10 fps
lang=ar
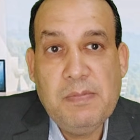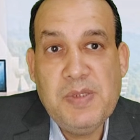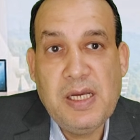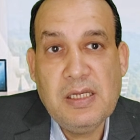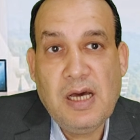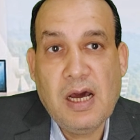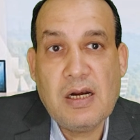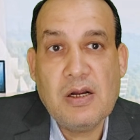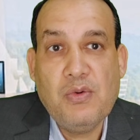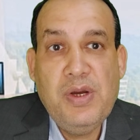يبدا
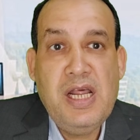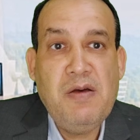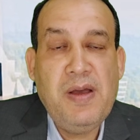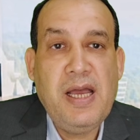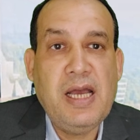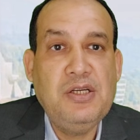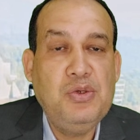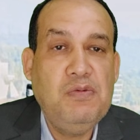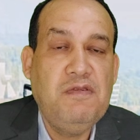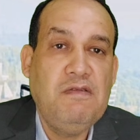يتحرك وهنا بقى
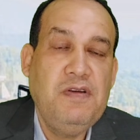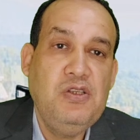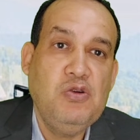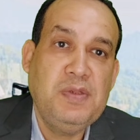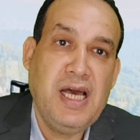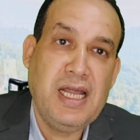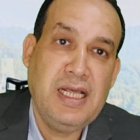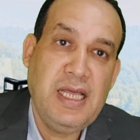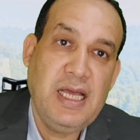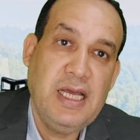هنشوف الفيديو
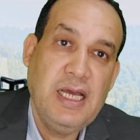بتاعنا ده